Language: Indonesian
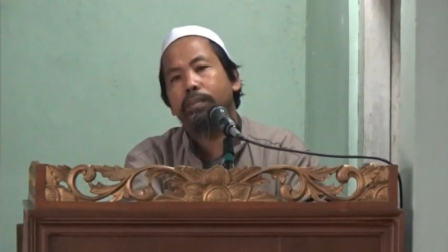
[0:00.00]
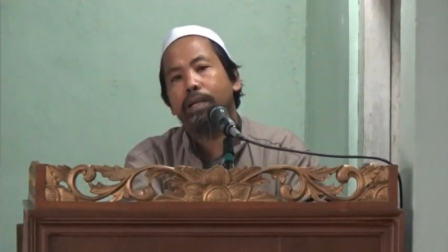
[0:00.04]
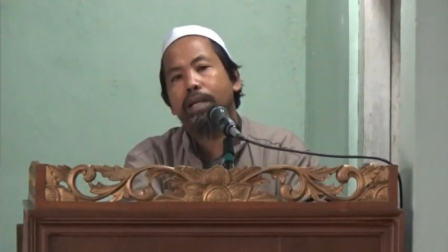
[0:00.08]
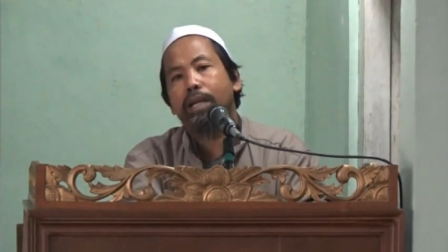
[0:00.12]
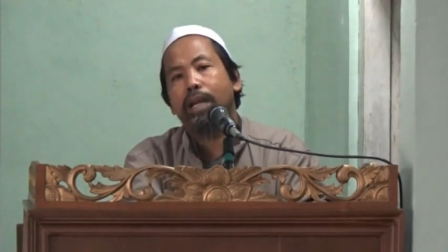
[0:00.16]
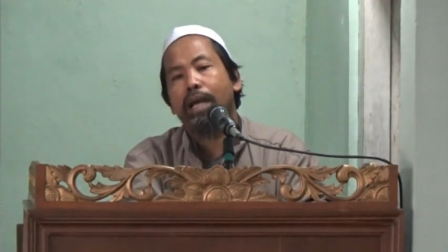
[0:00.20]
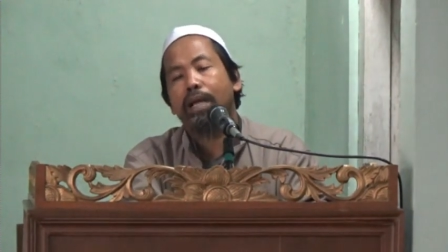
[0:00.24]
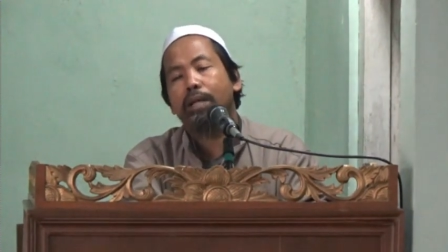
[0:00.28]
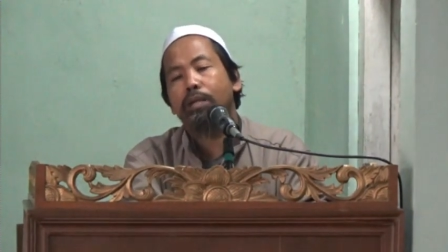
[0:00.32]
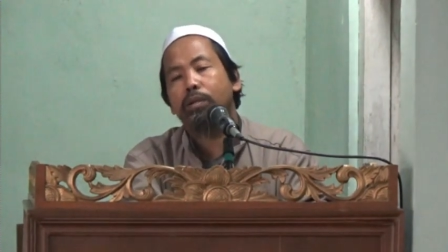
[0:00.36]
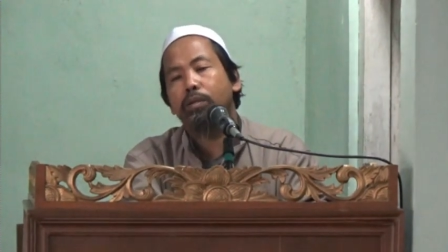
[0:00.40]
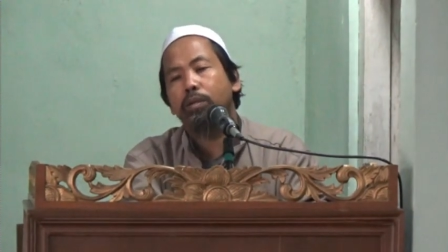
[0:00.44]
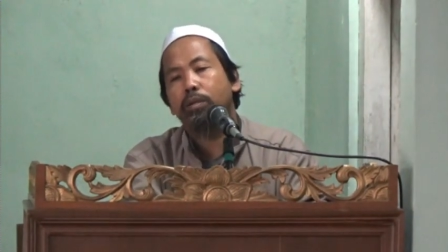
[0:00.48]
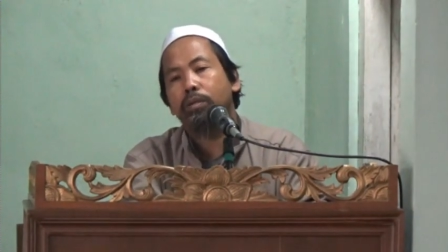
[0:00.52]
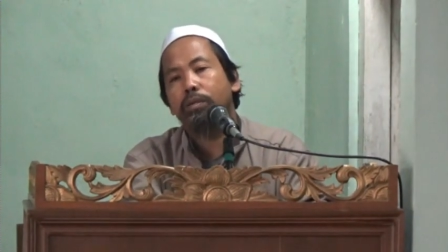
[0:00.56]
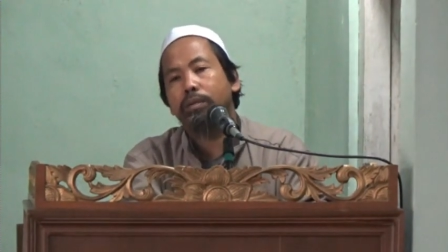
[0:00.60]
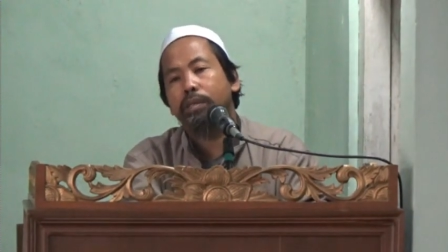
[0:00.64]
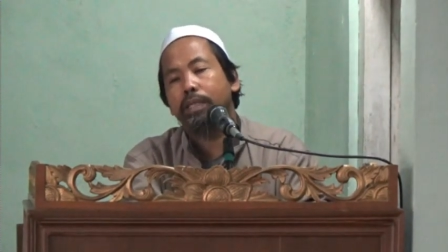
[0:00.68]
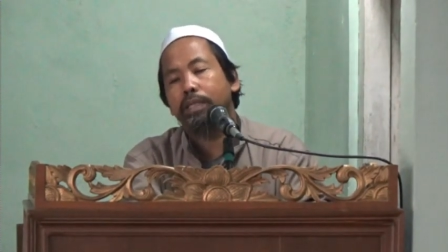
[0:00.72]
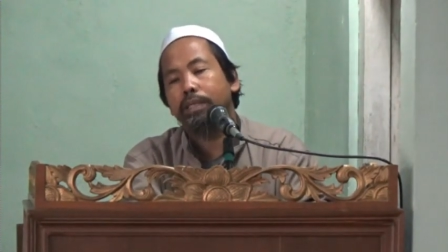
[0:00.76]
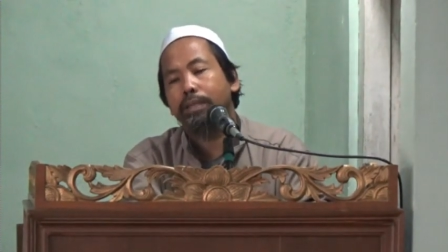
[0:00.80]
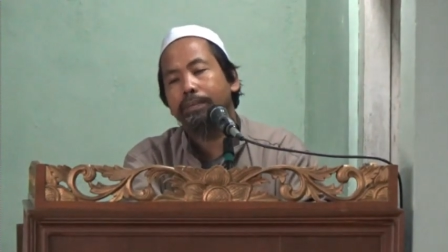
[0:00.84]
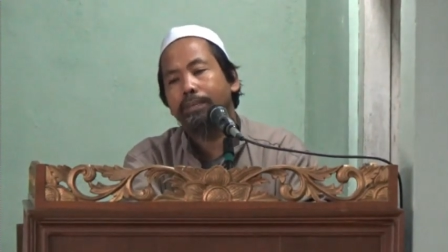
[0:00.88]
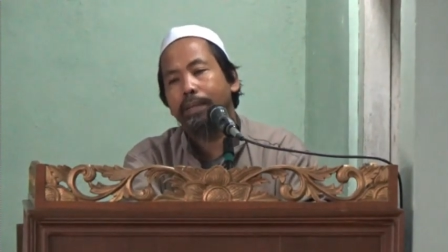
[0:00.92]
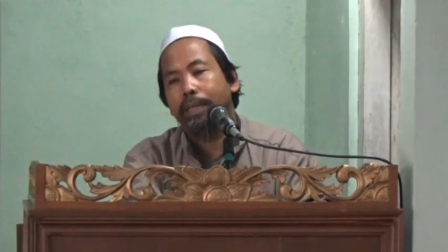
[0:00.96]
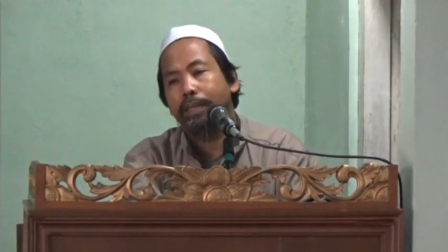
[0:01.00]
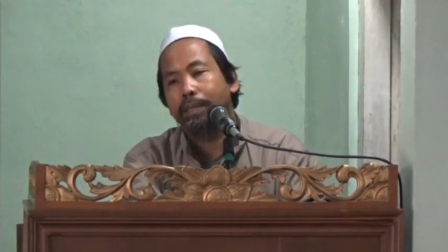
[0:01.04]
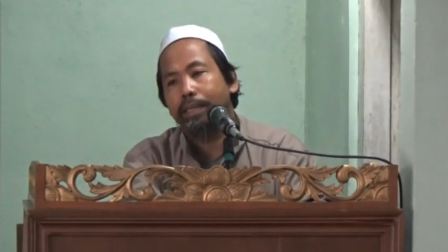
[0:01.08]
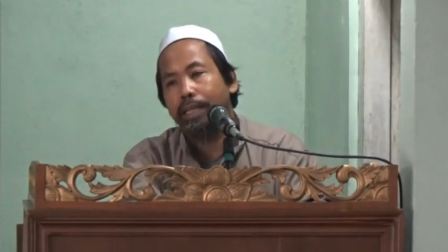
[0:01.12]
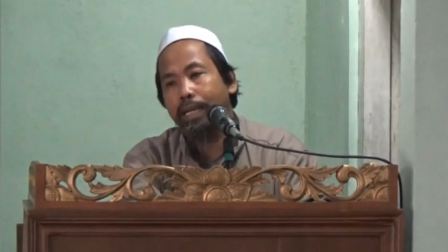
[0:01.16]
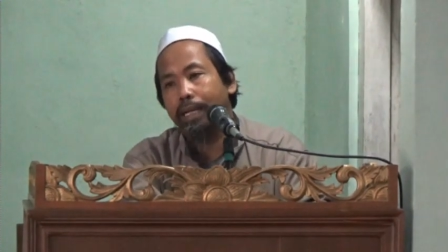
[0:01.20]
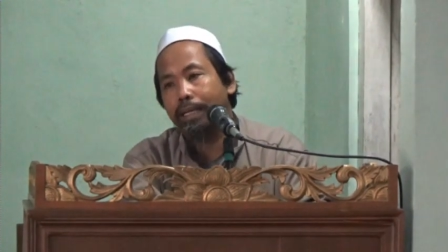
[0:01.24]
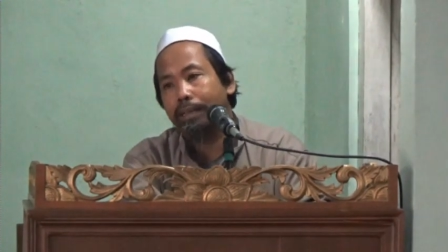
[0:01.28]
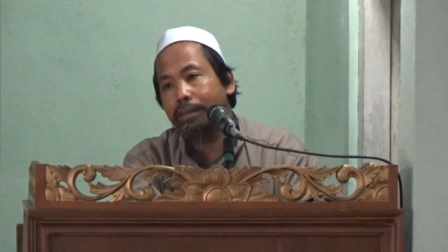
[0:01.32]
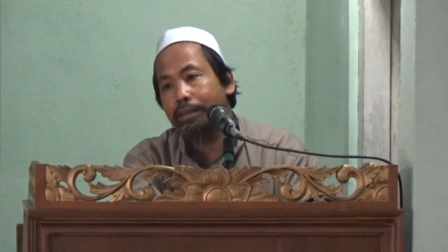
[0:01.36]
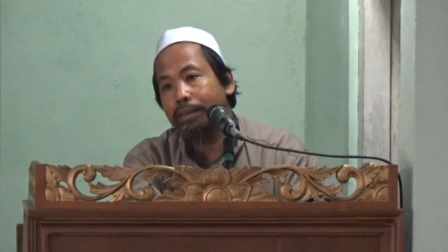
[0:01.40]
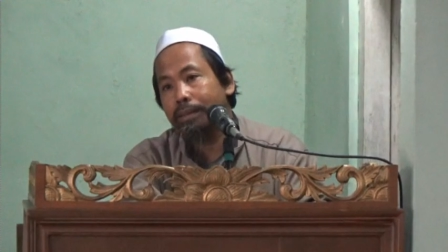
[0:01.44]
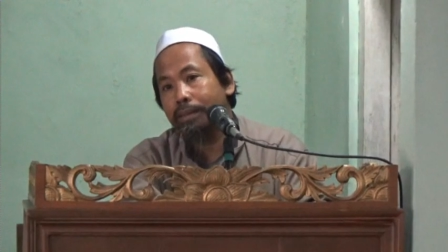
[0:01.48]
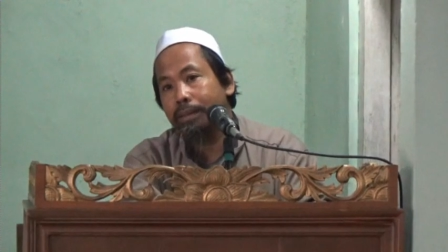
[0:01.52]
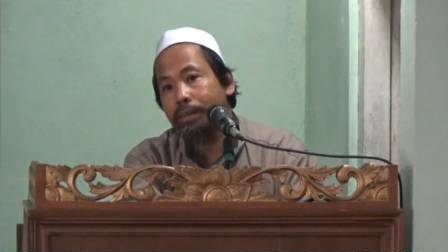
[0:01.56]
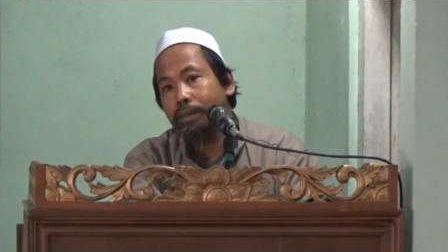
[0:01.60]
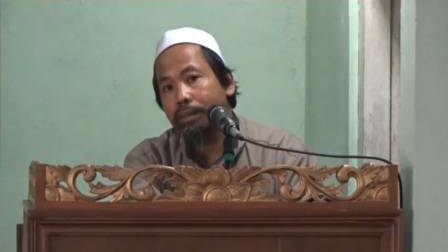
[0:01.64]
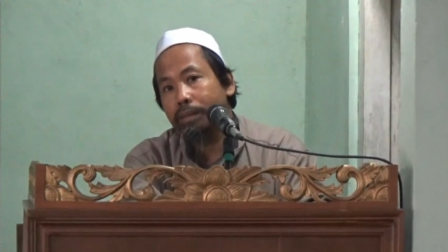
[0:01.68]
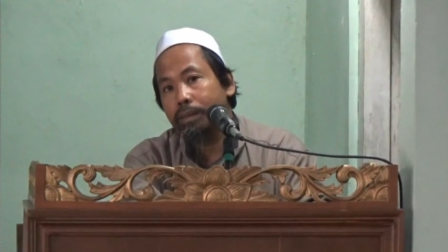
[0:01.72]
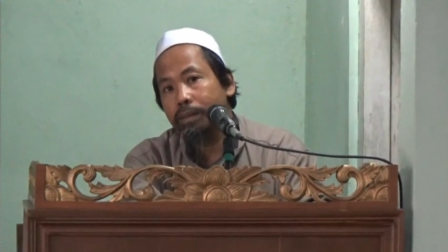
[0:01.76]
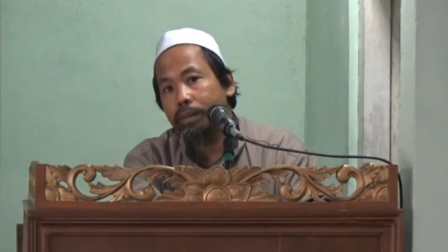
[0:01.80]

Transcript: menanggung daripada